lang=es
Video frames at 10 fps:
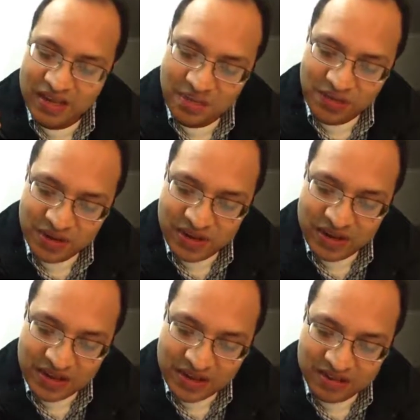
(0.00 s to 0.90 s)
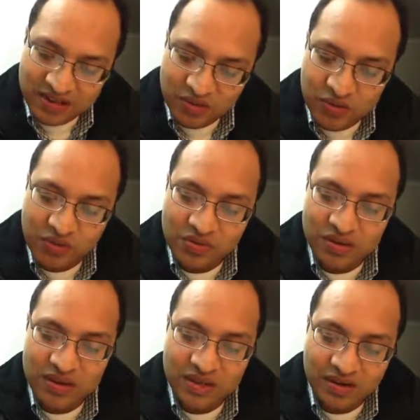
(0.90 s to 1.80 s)
que poner ese
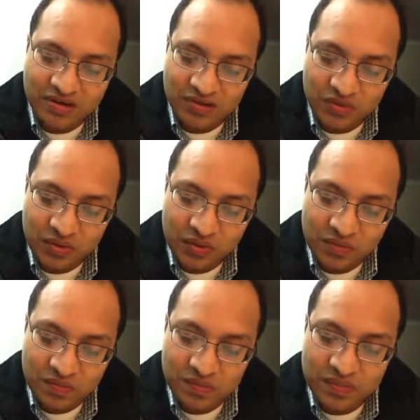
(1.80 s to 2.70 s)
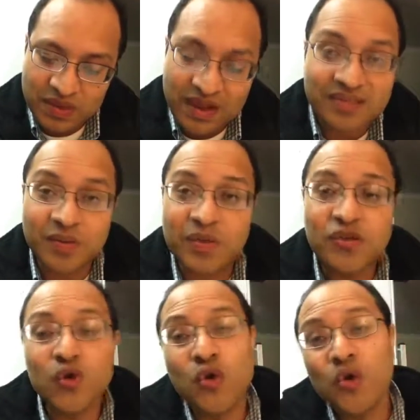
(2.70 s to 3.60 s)
don que recibió al
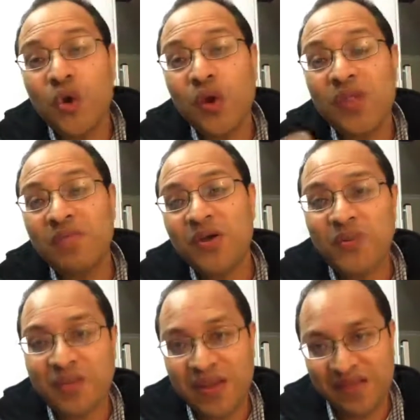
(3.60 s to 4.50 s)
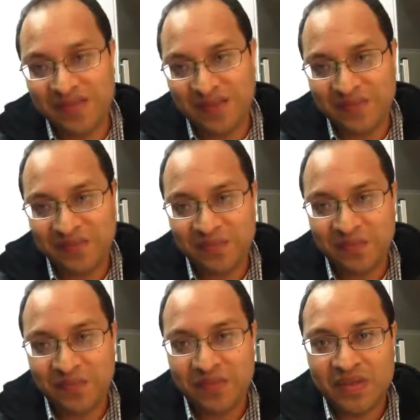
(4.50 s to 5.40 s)
servicio no de mi conveniencia,
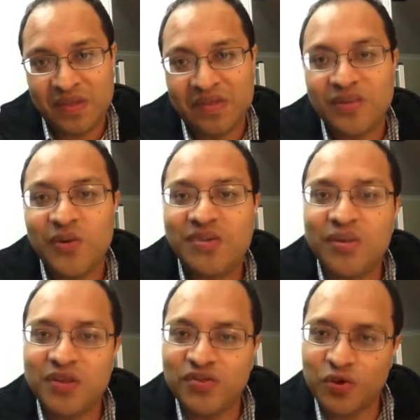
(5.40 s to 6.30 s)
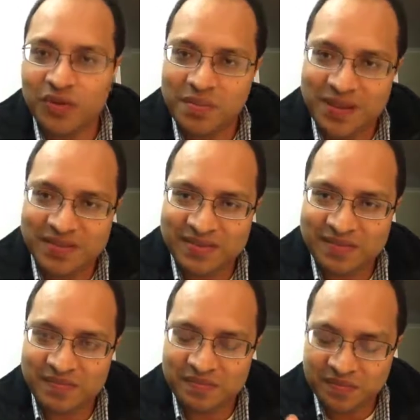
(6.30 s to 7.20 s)
sino al servicio de los
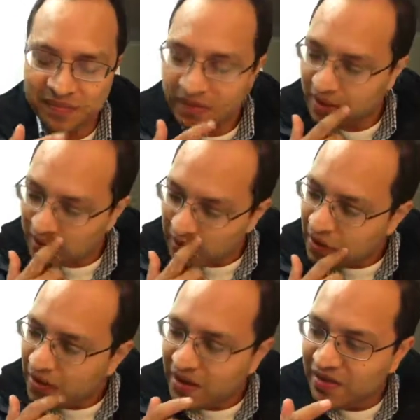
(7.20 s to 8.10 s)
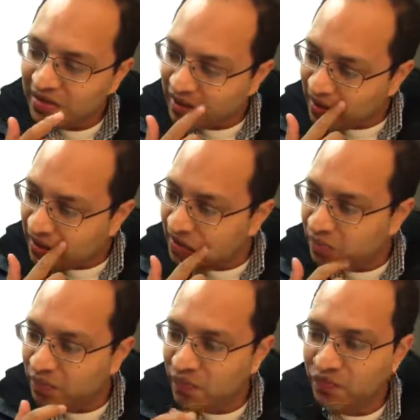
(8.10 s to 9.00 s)
demás. Este
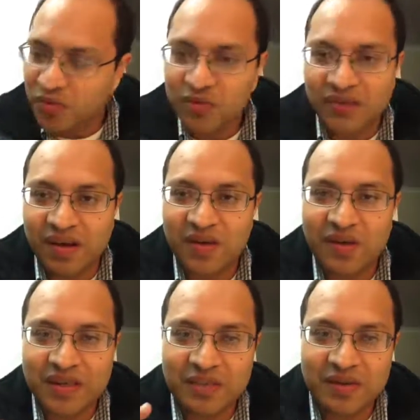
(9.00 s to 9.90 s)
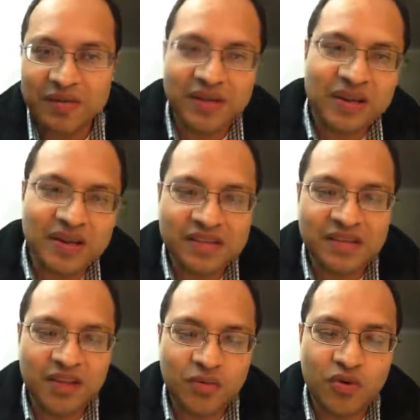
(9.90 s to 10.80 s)
próximo sábado aquí en nuestra
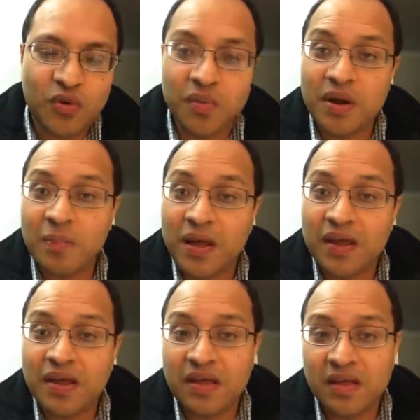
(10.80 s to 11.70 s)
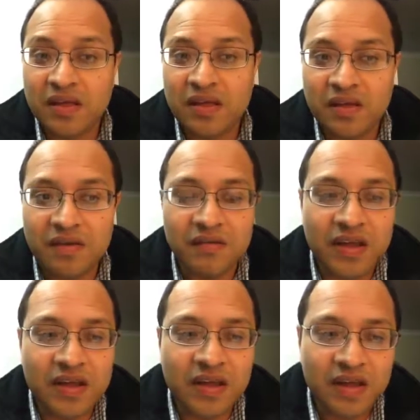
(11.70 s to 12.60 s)
iglesia tenemos un grupo a la hispana y, y
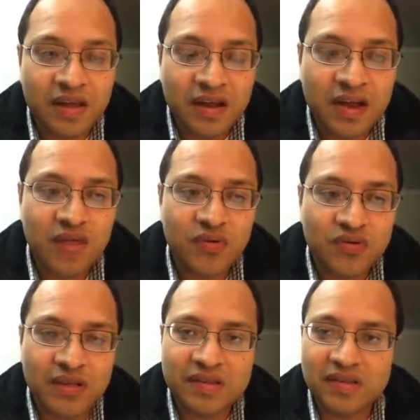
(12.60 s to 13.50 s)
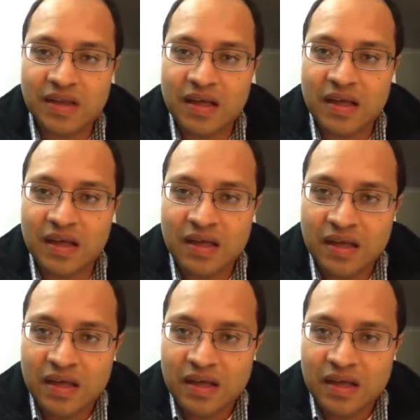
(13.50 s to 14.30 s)
Vania Labios es la